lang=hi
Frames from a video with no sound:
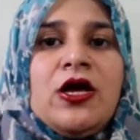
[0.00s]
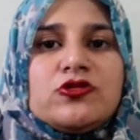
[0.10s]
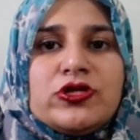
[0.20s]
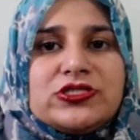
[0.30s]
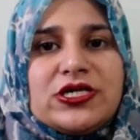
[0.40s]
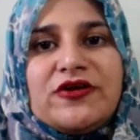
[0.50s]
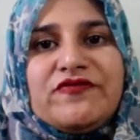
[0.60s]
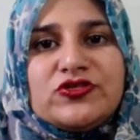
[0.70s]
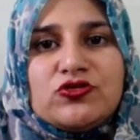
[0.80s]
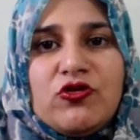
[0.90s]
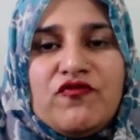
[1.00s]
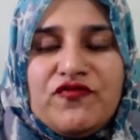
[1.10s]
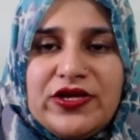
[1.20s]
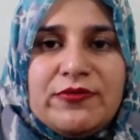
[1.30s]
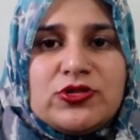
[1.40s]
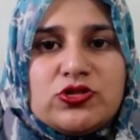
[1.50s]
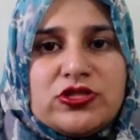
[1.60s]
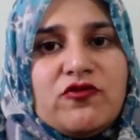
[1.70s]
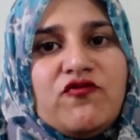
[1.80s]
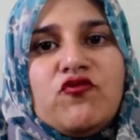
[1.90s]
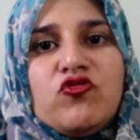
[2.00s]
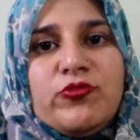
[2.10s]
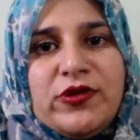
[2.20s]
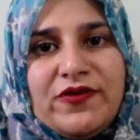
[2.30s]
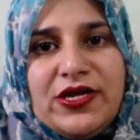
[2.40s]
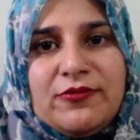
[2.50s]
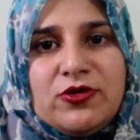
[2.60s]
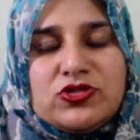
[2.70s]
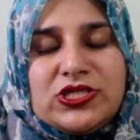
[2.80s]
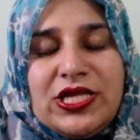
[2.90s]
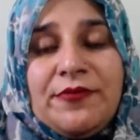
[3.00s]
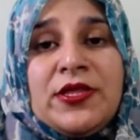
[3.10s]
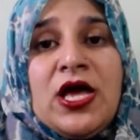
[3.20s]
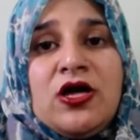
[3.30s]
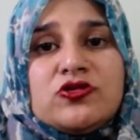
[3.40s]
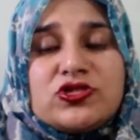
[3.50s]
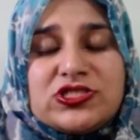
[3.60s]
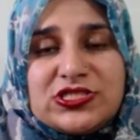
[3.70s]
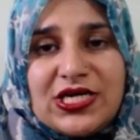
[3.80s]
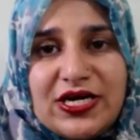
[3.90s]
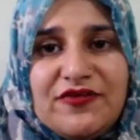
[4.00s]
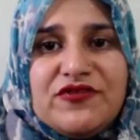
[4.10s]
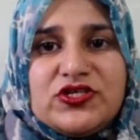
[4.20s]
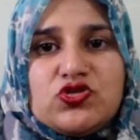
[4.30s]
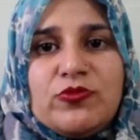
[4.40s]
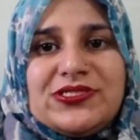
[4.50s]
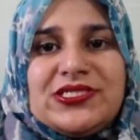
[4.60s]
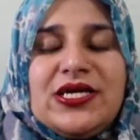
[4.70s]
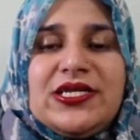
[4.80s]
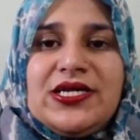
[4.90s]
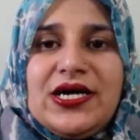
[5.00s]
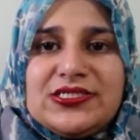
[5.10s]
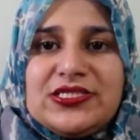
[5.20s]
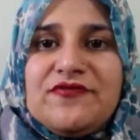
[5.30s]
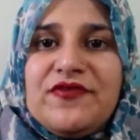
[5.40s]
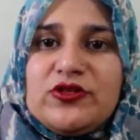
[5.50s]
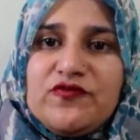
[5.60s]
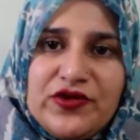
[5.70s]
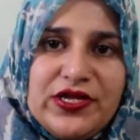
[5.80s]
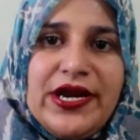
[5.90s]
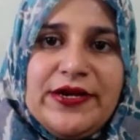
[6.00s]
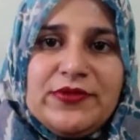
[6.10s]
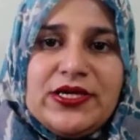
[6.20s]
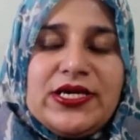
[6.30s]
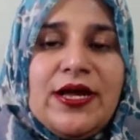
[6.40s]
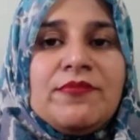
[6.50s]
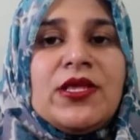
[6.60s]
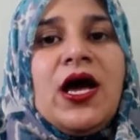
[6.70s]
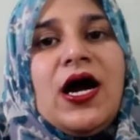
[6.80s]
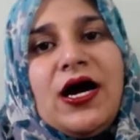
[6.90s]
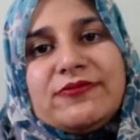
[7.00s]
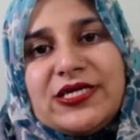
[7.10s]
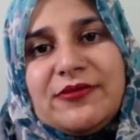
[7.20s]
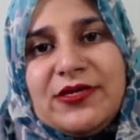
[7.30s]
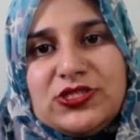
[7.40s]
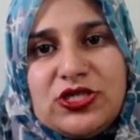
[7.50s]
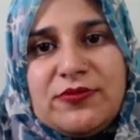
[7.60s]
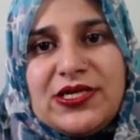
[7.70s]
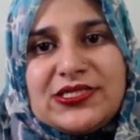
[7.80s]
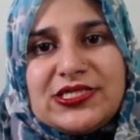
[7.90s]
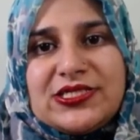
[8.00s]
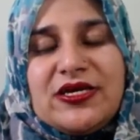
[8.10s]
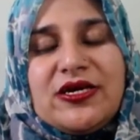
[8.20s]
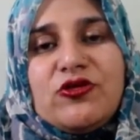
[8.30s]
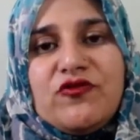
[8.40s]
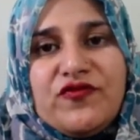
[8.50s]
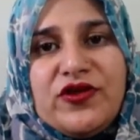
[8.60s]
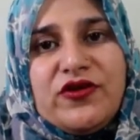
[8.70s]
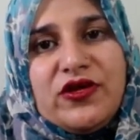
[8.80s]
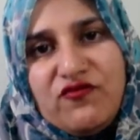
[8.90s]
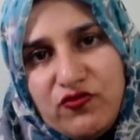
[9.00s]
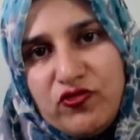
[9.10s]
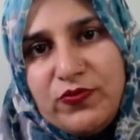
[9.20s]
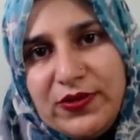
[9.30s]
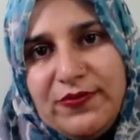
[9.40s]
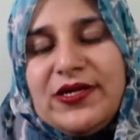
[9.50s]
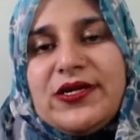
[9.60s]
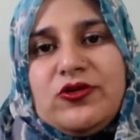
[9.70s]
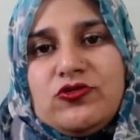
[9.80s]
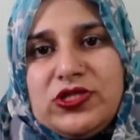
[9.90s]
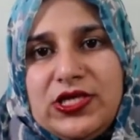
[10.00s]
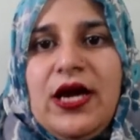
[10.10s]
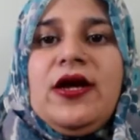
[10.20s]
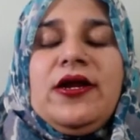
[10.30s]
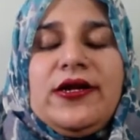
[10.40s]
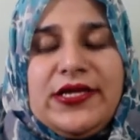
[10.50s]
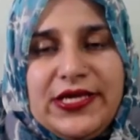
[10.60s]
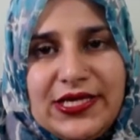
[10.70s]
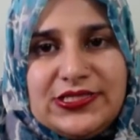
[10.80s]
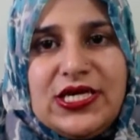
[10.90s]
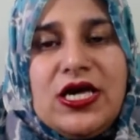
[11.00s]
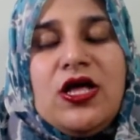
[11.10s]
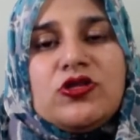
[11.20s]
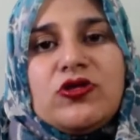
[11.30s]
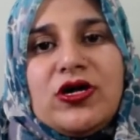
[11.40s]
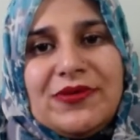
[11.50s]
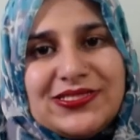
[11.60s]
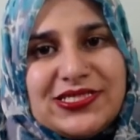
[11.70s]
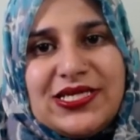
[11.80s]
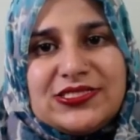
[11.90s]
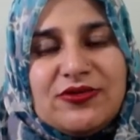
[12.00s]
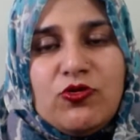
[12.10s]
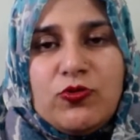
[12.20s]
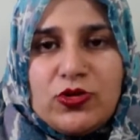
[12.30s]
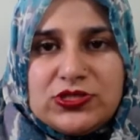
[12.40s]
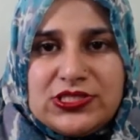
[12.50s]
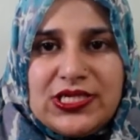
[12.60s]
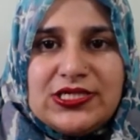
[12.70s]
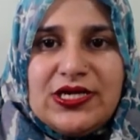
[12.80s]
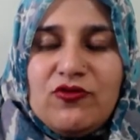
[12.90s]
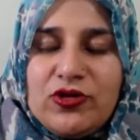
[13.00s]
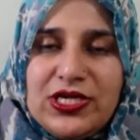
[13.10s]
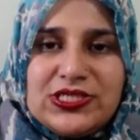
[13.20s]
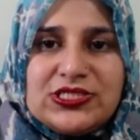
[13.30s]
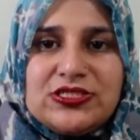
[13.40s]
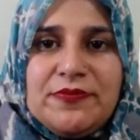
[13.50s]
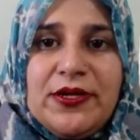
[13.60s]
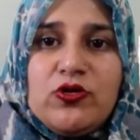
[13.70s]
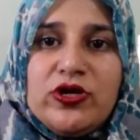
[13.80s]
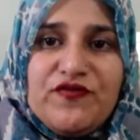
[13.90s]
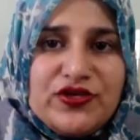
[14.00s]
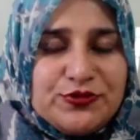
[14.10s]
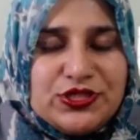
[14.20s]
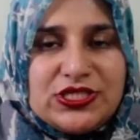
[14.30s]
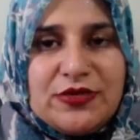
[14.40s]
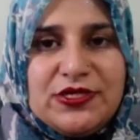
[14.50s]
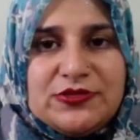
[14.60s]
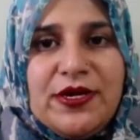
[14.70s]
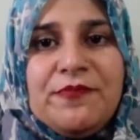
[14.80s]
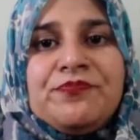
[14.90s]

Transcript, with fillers: तो इन सकर फिश को फ्री में जो होता है वो फूड भी अवेलेबल हो जाता है तो सकर फिश को बेसिकली ना सिर्फ एक तो फ्री राइड मिल रही है आप साथ मेंशन भी कर सकते हैं कि इनको फ्री की फूड भी मिल रही होती है ठीक है जी तो कमेंसलिज्म वो प्रोसेस है या वो रिलेशनशिप है दो डिफरेंट स्पीचीज़ के बीच में